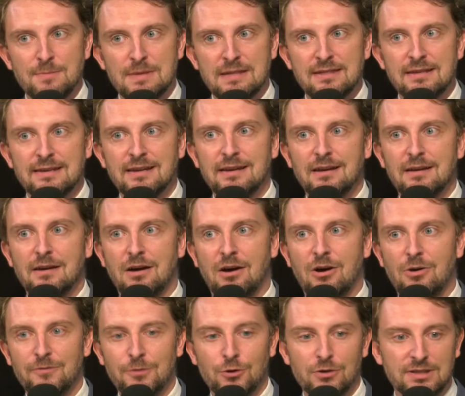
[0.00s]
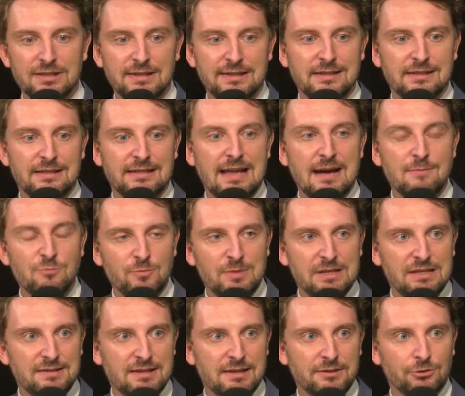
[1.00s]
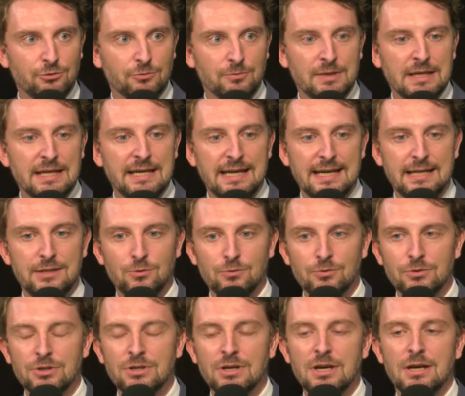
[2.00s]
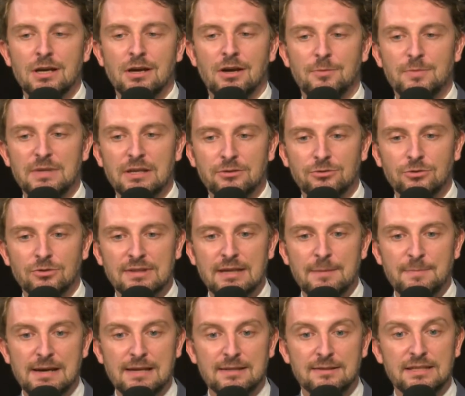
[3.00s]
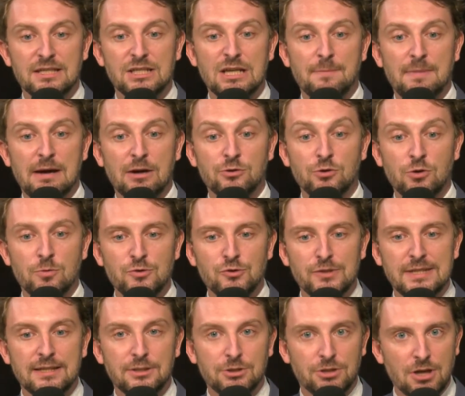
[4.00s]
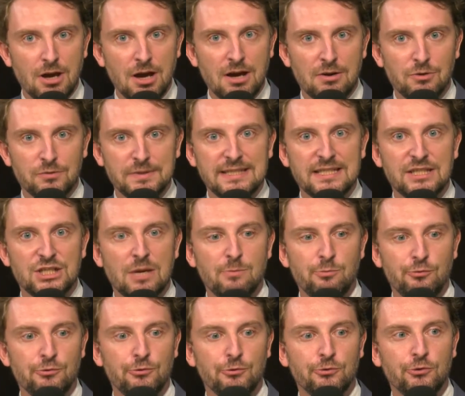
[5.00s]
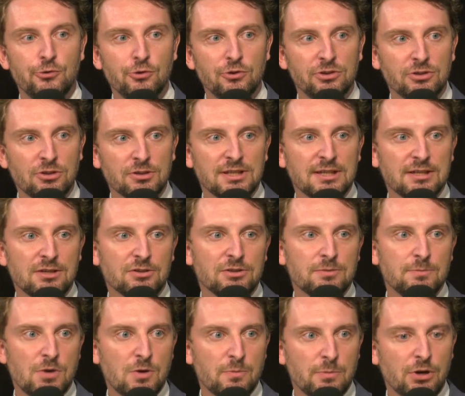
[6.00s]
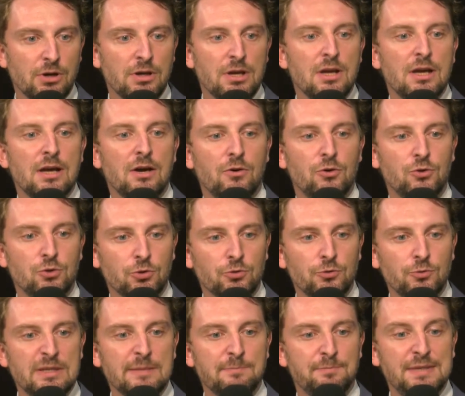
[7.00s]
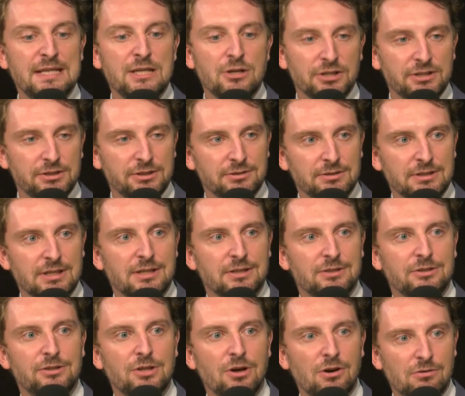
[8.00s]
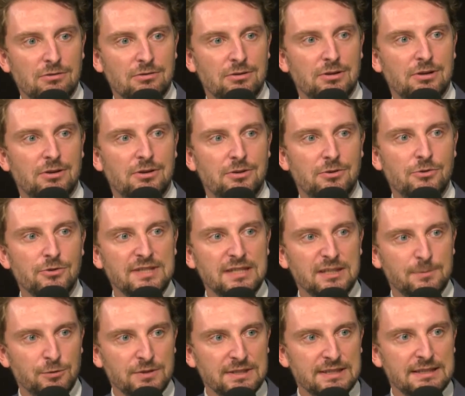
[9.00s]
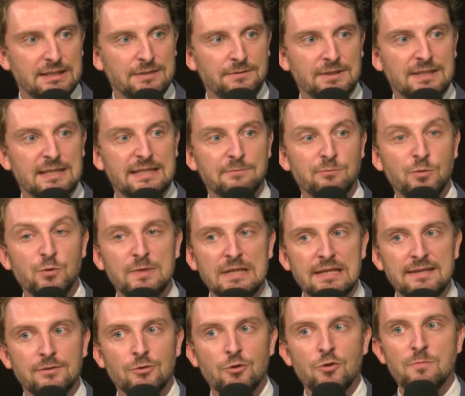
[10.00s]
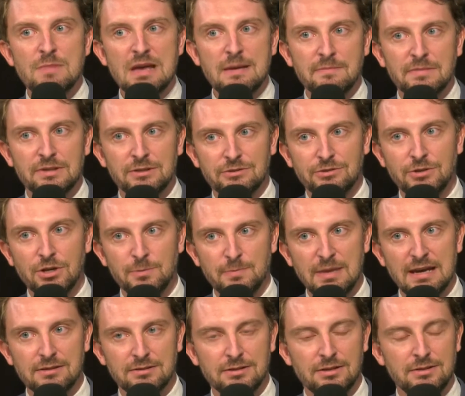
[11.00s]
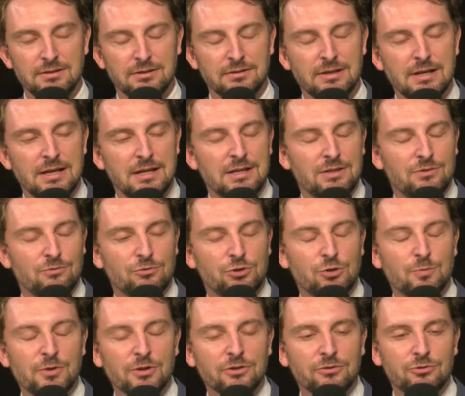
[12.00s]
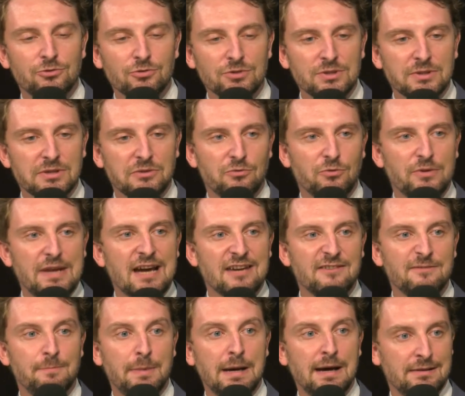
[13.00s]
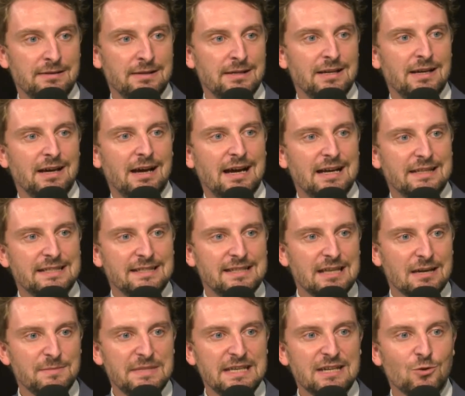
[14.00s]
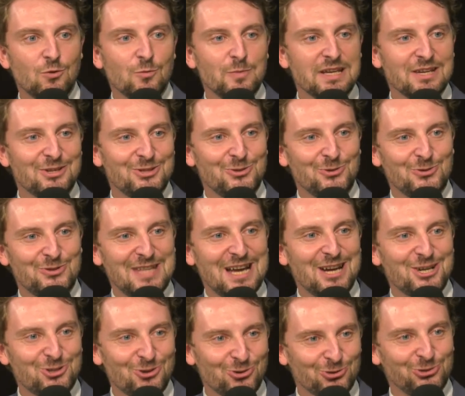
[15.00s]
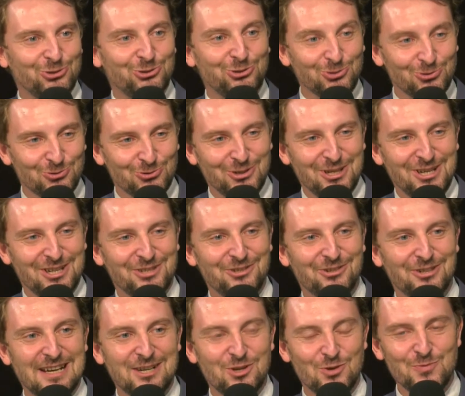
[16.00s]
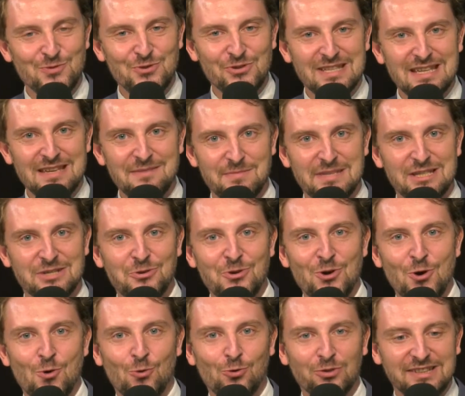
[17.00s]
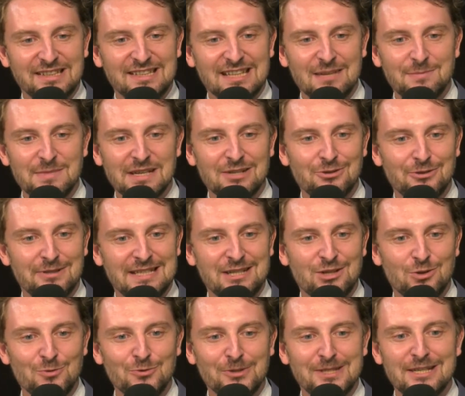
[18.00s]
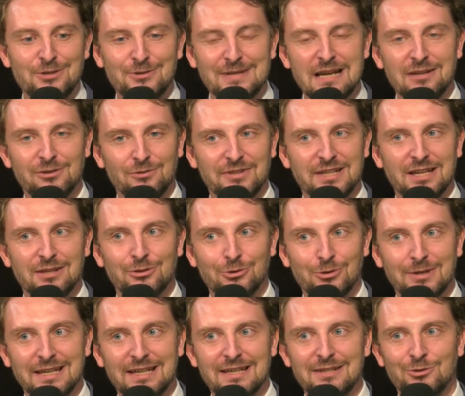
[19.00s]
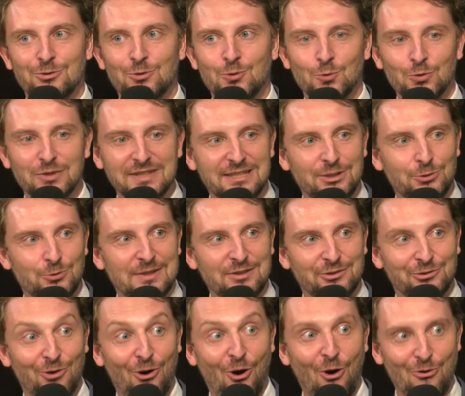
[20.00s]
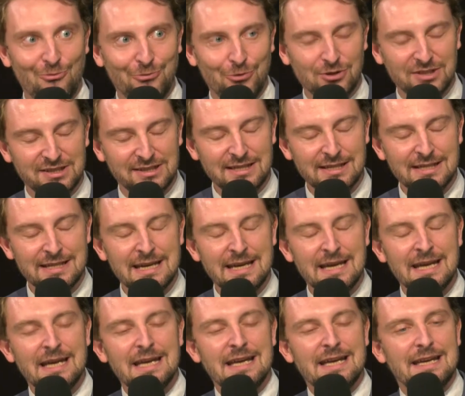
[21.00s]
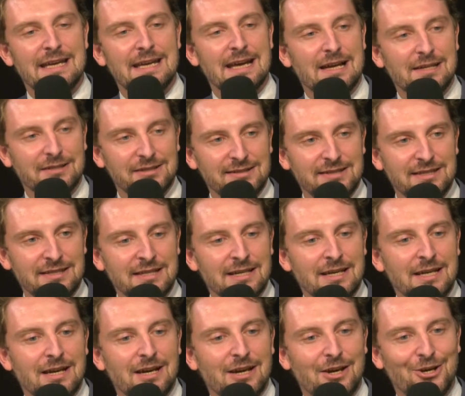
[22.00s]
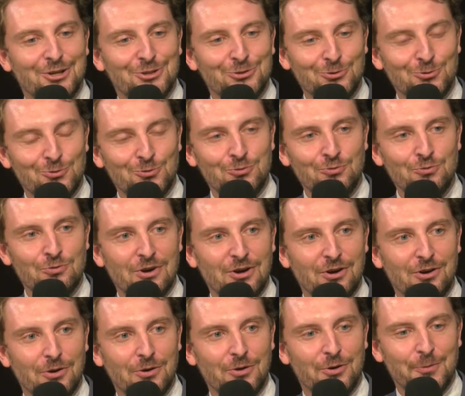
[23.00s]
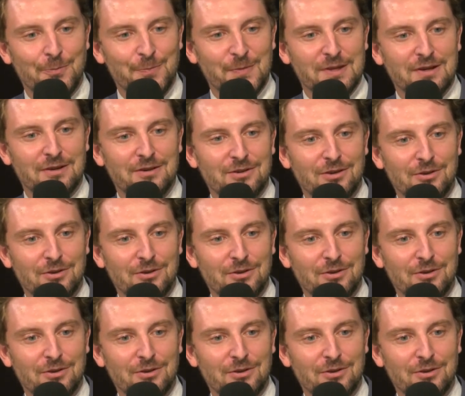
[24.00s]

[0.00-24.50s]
ben, c'est renforcer la mobilisation. Et donc, euh, bien sûr, ça passe déjà par une communauté de cœur. On est déjà plus de 250 membres aujourd'hui pilotes dans euh, le dispositif, qui mobilisent eux-mêmes d'autres personnes. Donc je pense qu'aujourd'hui, on n'arrive pas à déterminer combien d'agents sont dans la communauté, mais on, sait très bien que des communautés locales sont en train de se créer, se constituer, se renforcer, et ainsi, euh, du coup, euh,